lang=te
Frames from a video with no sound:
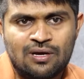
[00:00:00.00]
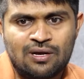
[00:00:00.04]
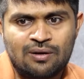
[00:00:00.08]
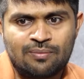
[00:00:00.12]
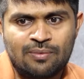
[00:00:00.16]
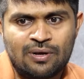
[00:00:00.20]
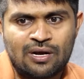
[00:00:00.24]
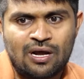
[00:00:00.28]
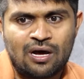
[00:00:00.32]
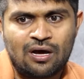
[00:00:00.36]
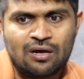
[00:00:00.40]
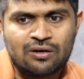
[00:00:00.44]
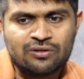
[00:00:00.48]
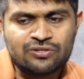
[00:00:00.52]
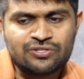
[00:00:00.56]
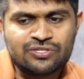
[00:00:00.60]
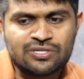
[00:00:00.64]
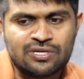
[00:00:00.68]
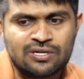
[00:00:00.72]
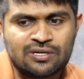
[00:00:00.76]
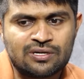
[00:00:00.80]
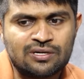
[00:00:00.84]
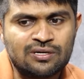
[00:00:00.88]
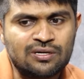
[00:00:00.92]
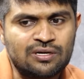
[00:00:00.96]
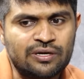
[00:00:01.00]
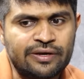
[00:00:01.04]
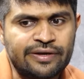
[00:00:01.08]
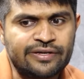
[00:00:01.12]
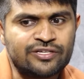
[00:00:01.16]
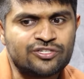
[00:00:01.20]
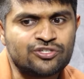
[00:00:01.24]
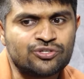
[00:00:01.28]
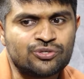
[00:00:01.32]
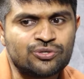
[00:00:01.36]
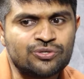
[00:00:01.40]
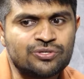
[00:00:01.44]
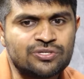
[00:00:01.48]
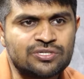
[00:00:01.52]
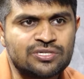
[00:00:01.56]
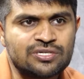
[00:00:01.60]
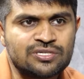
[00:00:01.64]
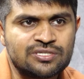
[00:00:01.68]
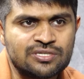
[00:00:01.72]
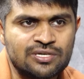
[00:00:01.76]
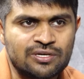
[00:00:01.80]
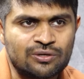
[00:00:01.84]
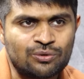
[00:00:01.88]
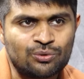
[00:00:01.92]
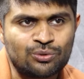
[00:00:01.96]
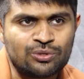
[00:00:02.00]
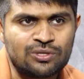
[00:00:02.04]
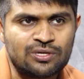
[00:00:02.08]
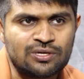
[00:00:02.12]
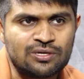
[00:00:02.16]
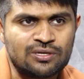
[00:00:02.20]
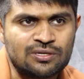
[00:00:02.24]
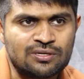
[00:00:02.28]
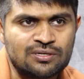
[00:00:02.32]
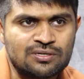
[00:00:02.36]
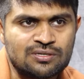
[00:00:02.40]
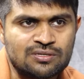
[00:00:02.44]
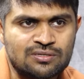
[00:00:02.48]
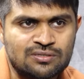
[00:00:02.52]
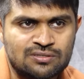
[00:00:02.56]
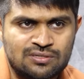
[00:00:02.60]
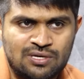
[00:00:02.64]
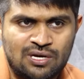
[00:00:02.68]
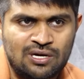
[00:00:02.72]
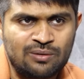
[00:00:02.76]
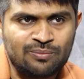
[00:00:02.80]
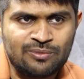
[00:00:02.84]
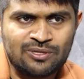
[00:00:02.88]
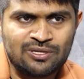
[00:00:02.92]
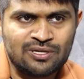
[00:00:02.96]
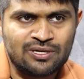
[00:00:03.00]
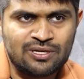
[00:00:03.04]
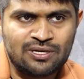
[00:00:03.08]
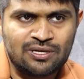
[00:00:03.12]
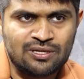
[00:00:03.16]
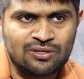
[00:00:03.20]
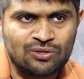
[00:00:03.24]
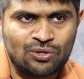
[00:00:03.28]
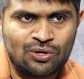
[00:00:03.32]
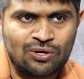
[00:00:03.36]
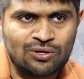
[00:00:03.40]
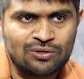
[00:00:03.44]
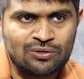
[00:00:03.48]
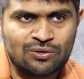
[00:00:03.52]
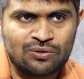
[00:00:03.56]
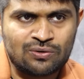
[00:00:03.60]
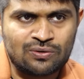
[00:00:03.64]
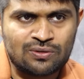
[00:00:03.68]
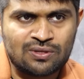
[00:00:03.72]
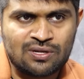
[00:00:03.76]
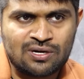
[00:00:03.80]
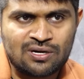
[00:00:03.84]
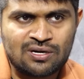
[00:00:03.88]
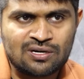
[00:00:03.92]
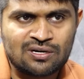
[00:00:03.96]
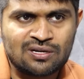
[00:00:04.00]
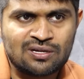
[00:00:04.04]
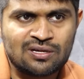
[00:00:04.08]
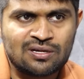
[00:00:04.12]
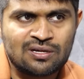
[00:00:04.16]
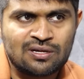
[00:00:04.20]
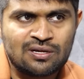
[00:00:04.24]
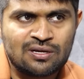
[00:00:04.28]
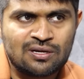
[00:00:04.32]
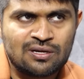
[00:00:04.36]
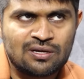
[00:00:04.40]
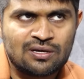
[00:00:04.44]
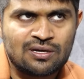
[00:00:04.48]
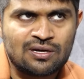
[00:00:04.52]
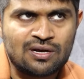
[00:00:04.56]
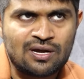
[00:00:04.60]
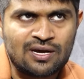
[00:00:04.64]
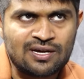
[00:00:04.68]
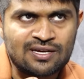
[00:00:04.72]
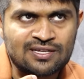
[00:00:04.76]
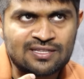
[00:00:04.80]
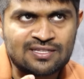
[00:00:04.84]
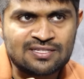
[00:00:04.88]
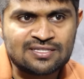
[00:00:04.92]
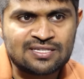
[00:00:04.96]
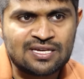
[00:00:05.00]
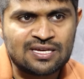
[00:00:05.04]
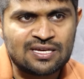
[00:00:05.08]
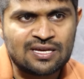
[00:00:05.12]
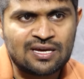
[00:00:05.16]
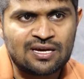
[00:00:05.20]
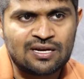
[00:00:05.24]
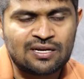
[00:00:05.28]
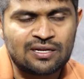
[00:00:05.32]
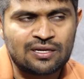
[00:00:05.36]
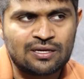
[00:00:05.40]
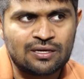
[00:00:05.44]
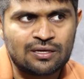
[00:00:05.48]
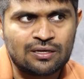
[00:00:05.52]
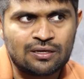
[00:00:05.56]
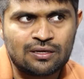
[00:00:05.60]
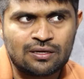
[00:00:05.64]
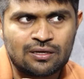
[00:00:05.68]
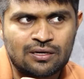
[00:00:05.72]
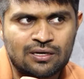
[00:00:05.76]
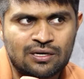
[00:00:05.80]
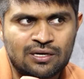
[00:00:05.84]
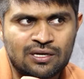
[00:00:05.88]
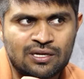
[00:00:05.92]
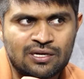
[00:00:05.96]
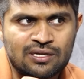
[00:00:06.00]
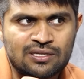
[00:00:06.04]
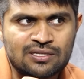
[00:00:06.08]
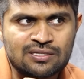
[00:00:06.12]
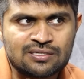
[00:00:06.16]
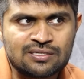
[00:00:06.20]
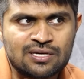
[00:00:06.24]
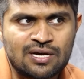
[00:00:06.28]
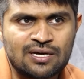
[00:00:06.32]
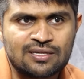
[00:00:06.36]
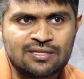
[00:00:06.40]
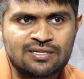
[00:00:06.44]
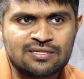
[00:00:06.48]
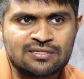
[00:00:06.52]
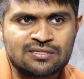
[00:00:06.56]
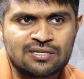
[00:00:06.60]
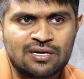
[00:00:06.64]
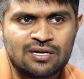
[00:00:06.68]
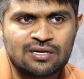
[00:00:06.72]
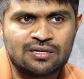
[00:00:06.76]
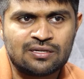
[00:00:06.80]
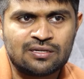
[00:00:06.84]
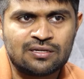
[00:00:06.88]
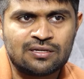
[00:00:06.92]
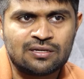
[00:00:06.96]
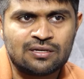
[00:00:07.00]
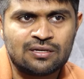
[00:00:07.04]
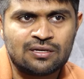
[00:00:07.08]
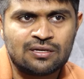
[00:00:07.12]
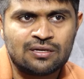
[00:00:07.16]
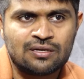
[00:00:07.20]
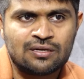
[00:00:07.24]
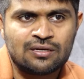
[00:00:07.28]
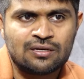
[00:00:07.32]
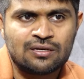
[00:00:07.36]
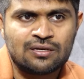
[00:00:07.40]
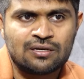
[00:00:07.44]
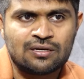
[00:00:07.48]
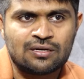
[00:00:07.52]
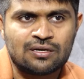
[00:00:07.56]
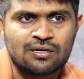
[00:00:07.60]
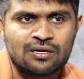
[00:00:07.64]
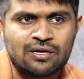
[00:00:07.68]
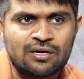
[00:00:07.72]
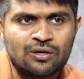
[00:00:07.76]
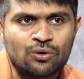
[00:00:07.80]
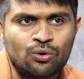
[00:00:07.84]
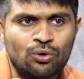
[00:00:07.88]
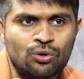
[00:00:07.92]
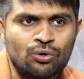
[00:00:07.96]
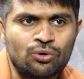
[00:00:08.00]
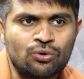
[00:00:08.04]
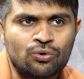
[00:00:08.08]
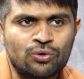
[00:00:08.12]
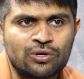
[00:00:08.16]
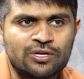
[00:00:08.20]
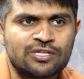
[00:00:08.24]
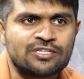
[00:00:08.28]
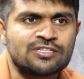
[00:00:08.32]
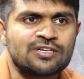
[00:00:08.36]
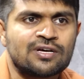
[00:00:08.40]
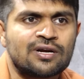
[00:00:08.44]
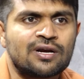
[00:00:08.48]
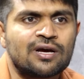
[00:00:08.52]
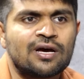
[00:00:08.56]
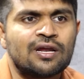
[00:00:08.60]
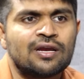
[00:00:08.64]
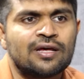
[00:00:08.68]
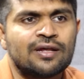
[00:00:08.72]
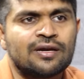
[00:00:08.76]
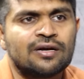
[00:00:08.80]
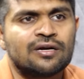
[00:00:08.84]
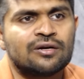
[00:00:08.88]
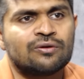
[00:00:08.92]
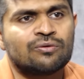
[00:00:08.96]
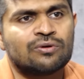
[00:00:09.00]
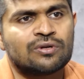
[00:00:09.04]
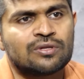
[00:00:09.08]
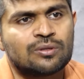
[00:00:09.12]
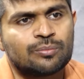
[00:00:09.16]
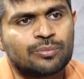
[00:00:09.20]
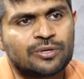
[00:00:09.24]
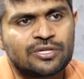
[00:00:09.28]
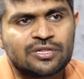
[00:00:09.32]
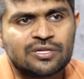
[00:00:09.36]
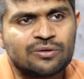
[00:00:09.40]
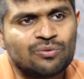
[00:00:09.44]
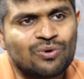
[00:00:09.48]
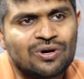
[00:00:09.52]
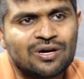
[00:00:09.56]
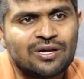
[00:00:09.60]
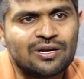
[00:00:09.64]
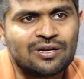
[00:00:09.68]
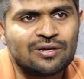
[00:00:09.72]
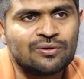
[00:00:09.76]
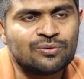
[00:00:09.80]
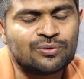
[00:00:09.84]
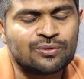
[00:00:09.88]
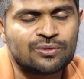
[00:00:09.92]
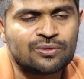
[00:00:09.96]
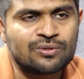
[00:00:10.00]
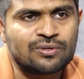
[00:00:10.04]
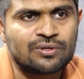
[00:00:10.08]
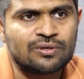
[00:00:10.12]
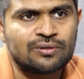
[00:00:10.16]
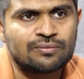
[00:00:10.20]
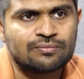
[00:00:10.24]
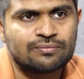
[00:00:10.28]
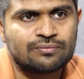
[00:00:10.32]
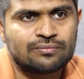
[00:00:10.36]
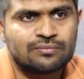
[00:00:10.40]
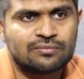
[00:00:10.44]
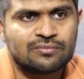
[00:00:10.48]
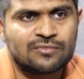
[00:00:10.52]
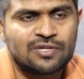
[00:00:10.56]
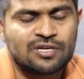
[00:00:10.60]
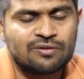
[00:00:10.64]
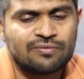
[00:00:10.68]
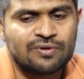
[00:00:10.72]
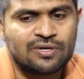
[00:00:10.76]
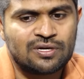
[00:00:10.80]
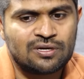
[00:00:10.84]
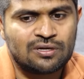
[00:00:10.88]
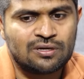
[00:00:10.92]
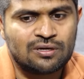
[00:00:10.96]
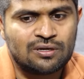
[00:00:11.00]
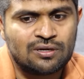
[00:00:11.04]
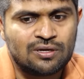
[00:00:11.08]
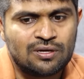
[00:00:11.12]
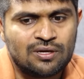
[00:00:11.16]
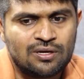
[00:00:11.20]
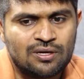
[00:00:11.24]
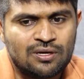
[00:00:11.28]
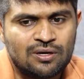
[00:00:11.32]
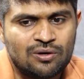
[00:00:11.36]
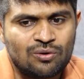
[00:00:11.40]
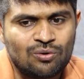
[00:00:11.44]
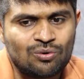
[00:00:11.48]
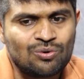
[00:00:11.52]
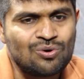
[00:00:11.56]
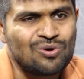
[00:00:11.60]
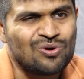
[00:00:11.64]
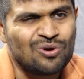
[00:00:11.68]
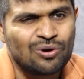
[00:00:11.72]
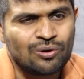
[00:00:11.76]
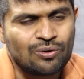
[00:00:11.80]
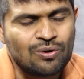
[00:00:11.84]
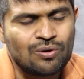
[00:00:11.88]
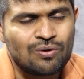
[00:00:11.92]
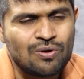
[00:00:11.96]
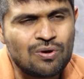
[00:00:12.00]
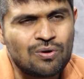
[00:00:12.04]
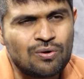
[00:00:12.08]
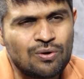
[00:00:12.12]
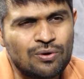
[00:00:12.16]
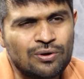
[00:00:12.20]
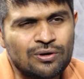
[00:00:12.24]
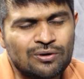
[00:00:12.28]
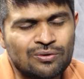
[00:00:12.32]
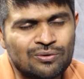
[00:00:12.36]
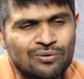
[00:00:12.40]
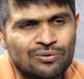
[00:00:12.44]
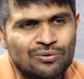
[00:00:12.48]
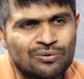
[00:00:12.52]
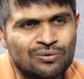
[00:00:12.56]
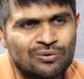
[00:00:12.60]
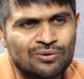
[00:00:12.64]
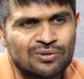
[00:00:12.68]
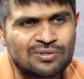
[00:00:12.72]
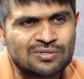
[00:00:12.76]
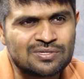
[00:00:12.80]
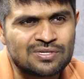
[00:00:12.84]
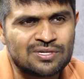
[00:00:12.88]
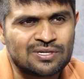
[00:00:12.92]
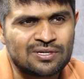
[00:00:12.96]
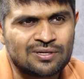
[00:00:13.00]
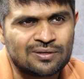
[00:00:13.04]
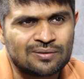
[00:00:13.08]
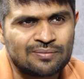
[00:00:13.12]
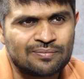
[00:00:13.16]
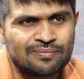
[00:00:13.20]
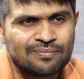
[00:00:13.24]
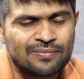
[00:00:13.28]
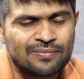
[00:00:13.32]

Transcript: అండ్ మన ఆలోచన ఎగ్జిక్యూట్ చేసే కొద్దీ చాలామందికి థాట్ ఉంటుంది అంటే నాకు ఇది చేయాలి నేను ఇది సాధించాలి నేను కోరుకునేది జరగాలి అనేటువంటిది ప్రతి ఒక్కరికి ఉంటుంది ఈవెన్ ఒక్కొక్కరికి ఒక్కొక్క కోరిక ఉంటూ ఉంటుంది సార్